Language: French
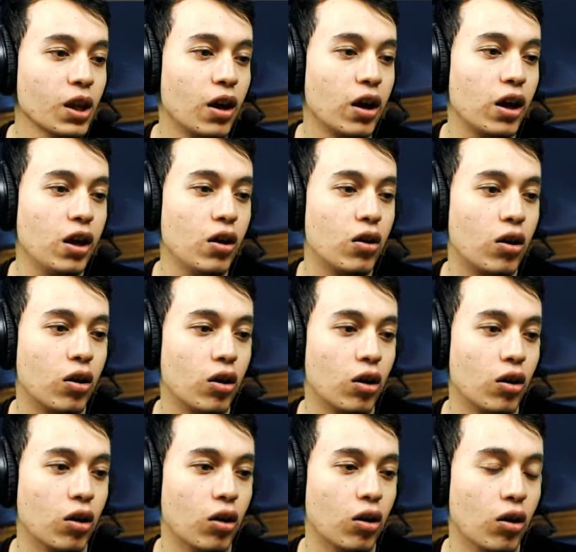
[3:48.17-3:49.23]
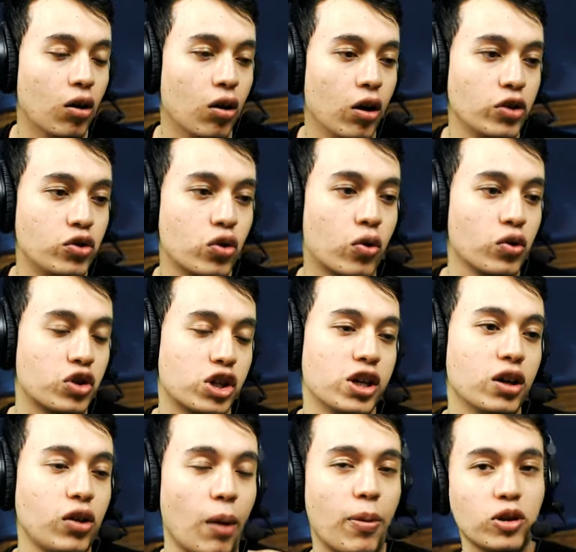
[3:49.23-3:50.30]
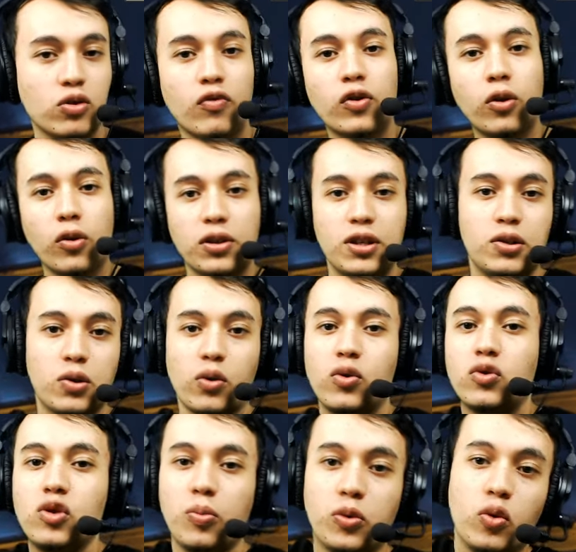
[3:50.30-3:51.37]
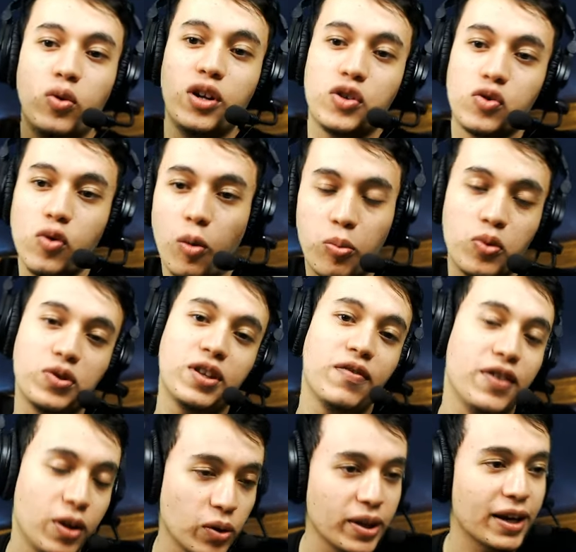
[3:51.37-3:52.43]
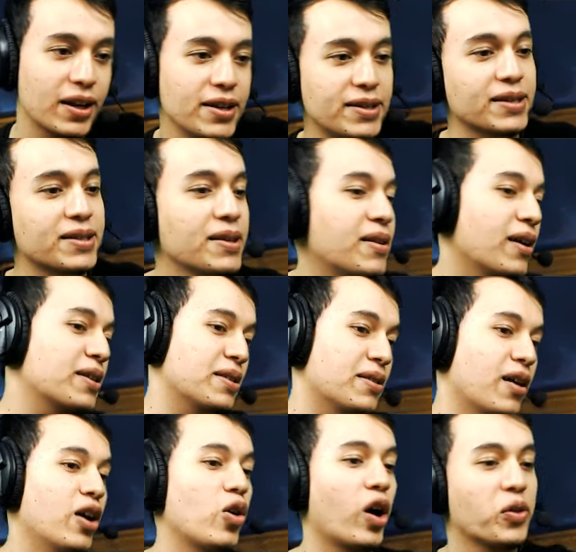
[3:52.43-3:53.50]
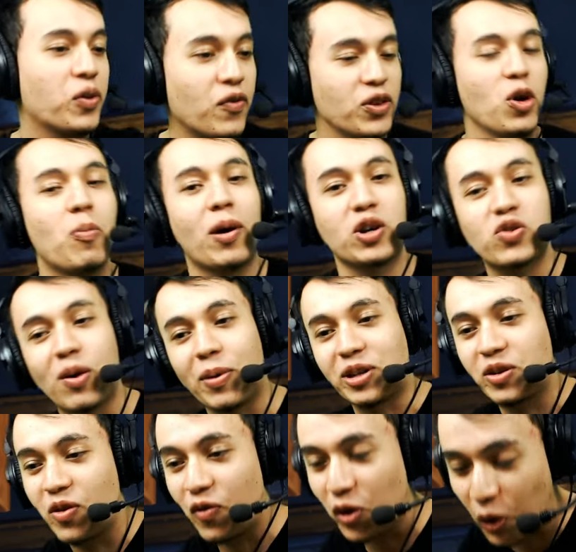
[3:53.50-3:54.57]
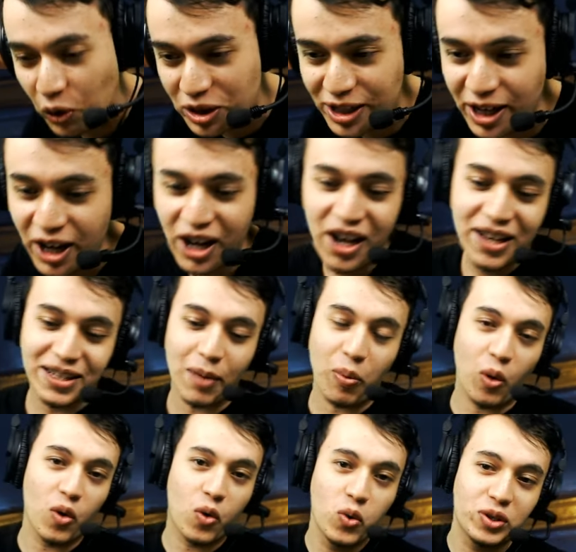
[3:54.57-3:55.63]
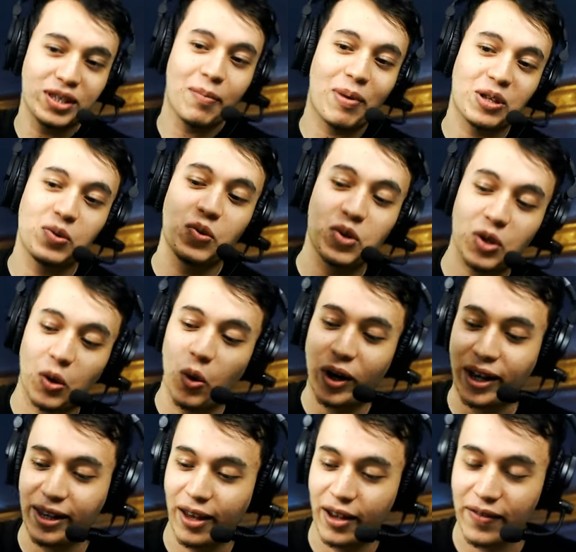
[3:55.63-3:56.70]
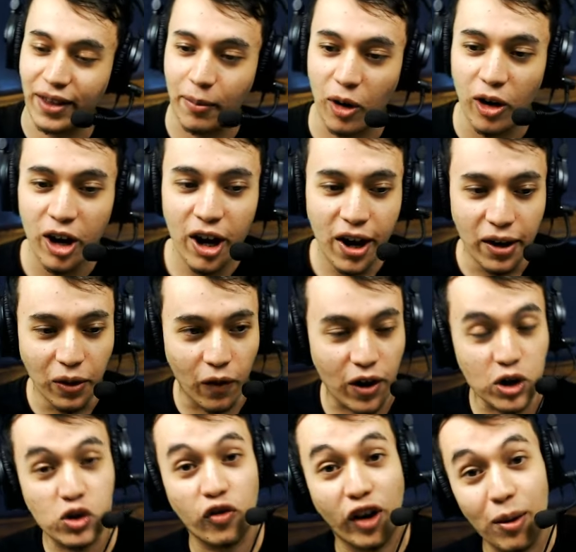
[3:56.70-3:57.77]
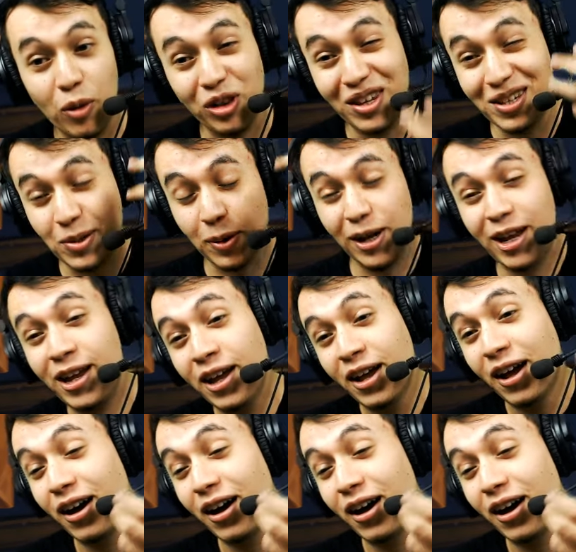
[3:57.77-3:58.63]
Euh, et, du coaching à partir de vendredi sur YouTube tous les jours, plus des vidéos des etc., etc. Il y aura deux vidéos par jour à partir de vendredi. Ça, pour le coup, ce n'est pas une escroquerie, hein, évidemment. Donc voilà, je suis vraiment désolé.